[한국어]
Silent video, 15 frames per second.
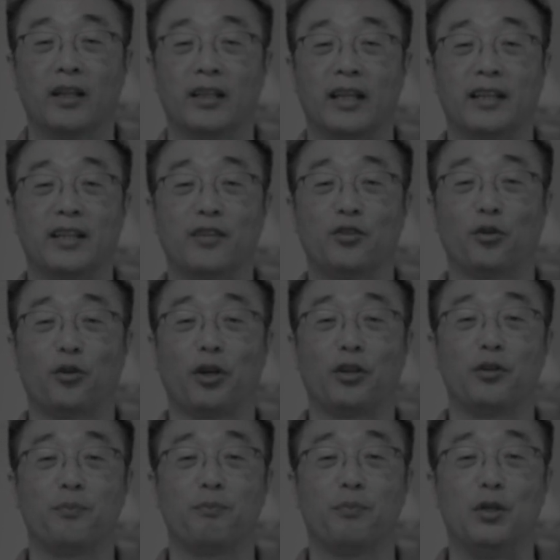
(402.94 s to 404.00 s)
옛날
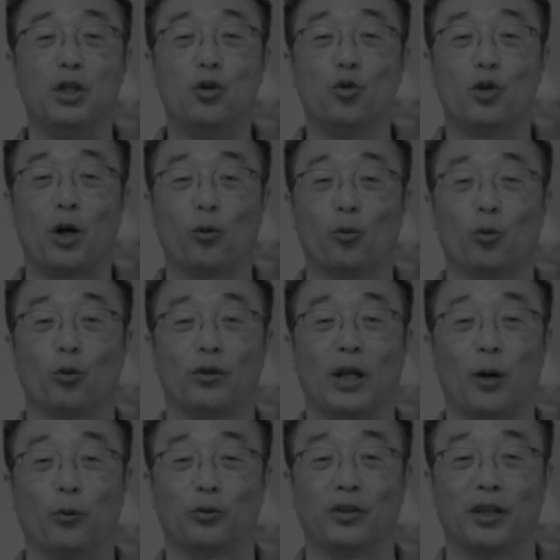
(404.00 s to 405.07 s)
성경에는 비류라고
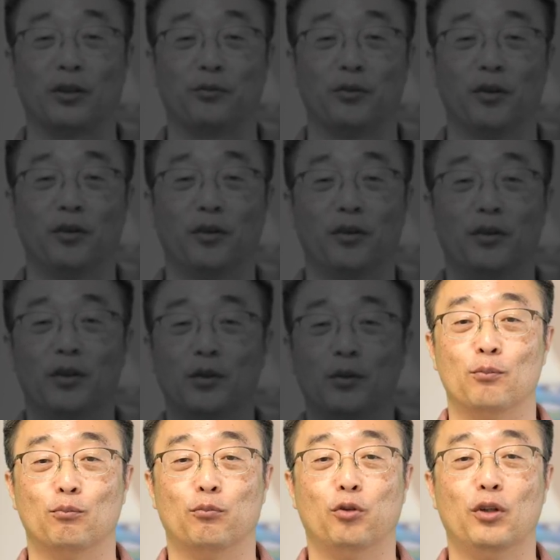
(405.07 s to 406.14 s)
나오더라고요.
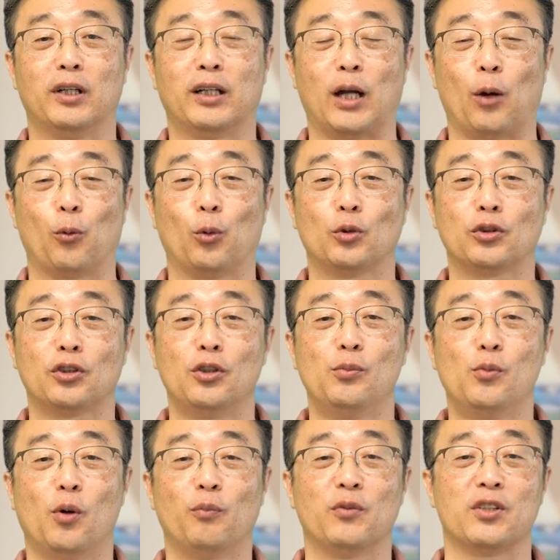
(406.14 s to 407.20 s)
무익하고
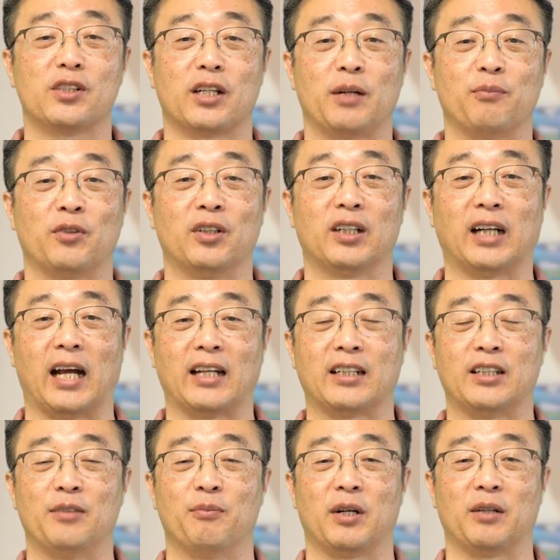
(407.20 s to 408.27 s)
쓸모없는 사람들을
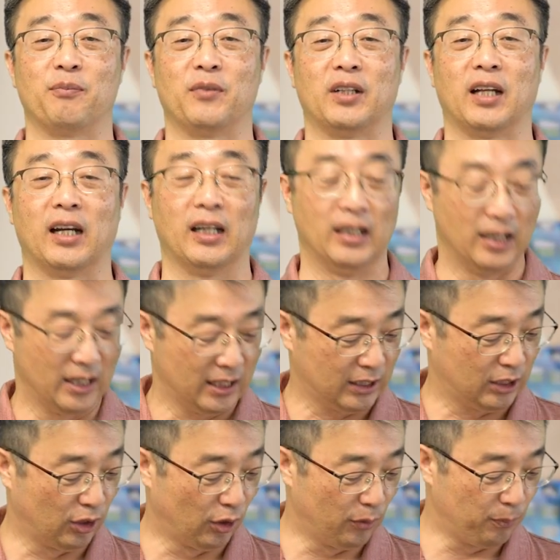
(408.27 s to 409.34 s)
가리키는 말입니다.
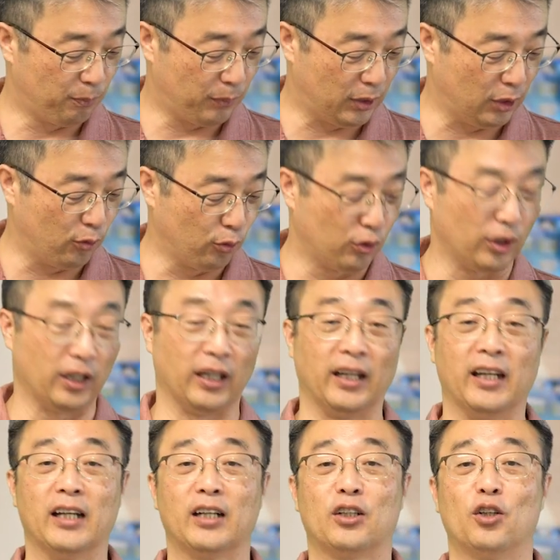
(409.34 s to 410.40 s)
그런 비류들이
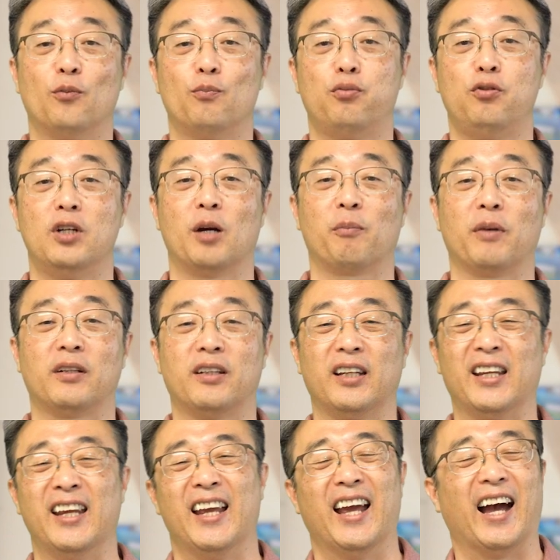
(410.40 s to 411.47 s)
그런
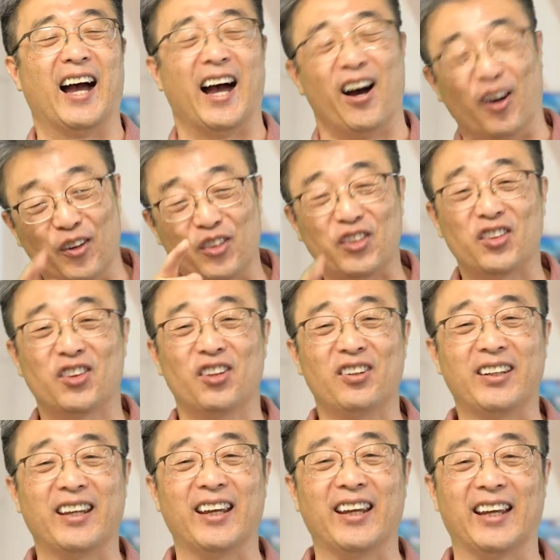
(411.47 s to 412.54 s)
불량배들이 아
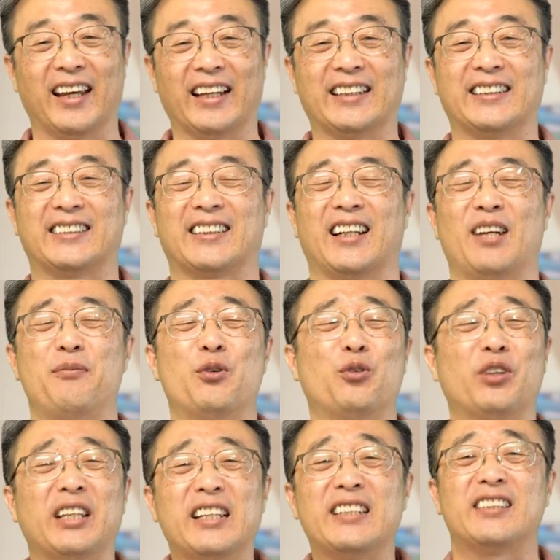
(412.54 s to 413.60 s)
어떻게 그 사람이
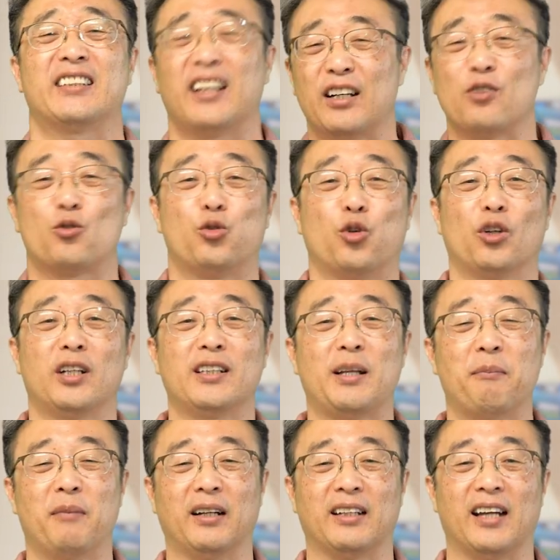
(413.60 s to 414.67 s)
우리 이스라엘을
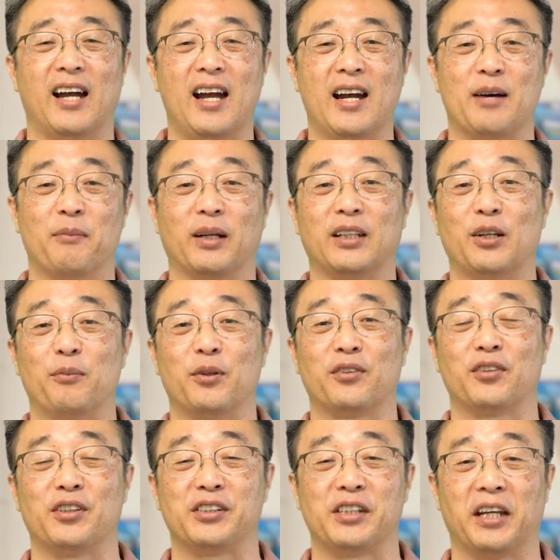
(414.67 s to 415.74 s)
구원한단 말이야 막
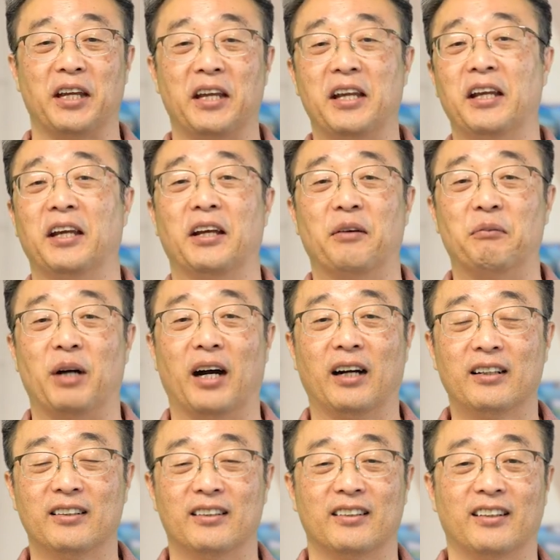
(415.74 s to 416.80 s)
이러면서 이제
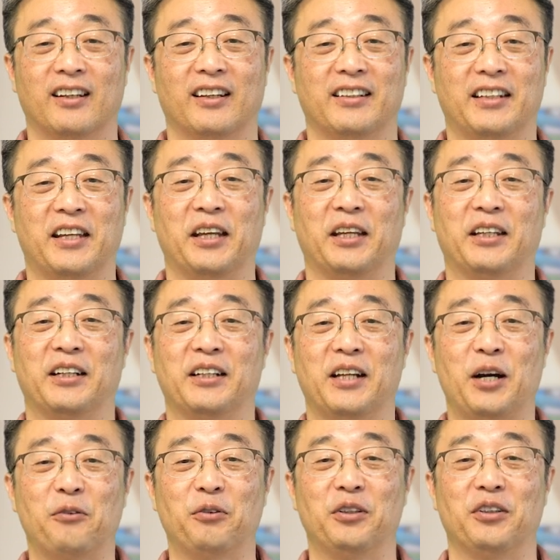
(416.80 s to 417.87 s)
막 예,
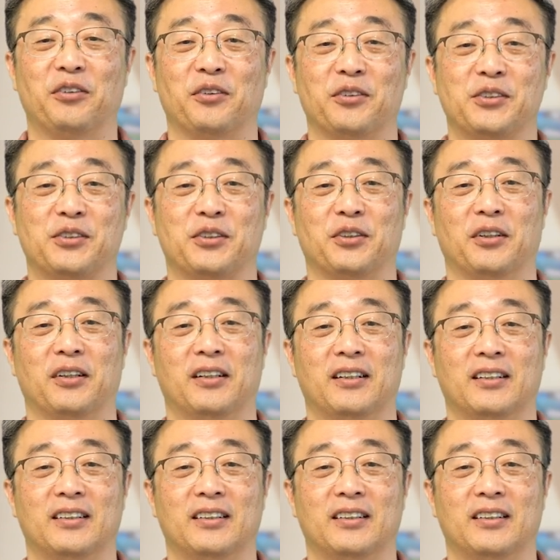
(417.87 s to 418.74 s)
얘기를 하고 있는 것이죠.